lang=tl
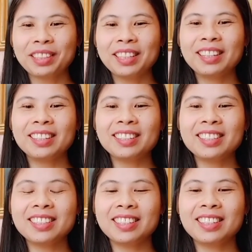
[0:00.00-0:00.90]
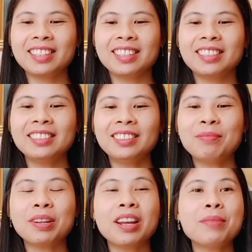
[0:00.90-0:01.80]
At saka,
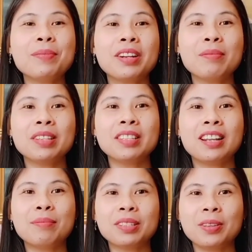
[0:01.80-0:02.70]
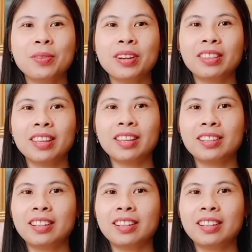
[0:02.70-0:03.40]
maraming maraming salamat sa iyo, Gatia.